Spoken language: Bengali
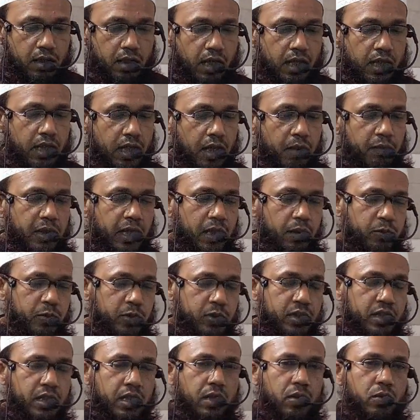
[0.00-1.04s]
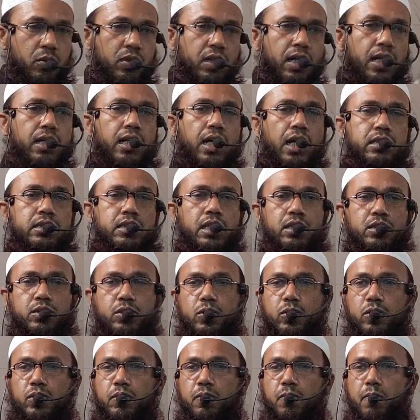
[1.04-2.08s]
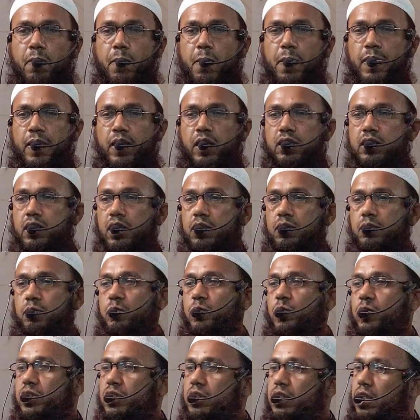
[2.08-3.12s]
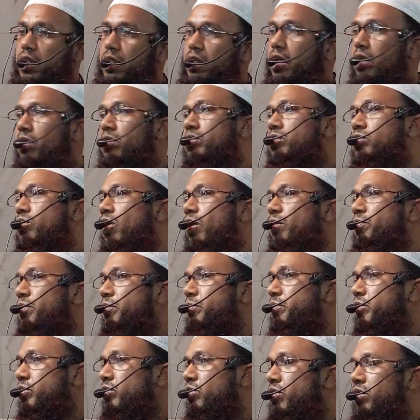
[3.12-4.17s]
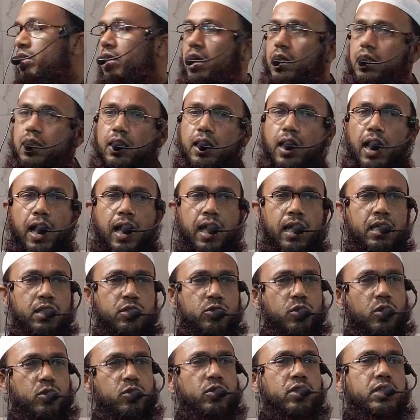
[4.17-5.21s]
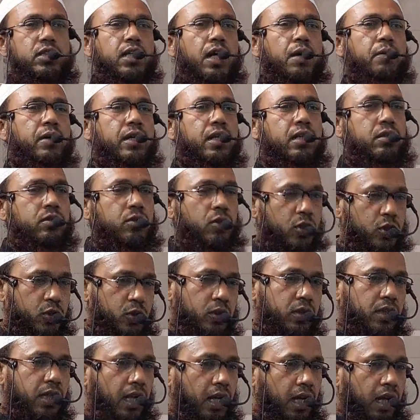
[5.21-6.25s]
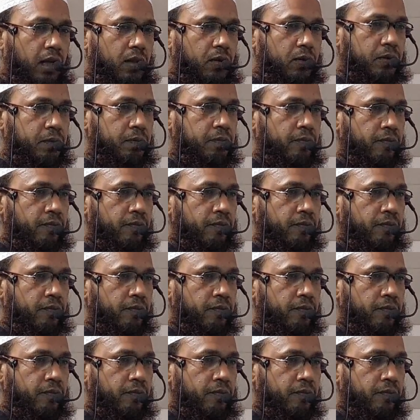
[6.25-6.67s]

ইন্নামাল মুশরিকুন আর নাজাসুন অর্থাৎ মুশ্রিকটা হচ্ছে অপবিত্র তারা গায়ে যতই সাবান ঘষুক না কেন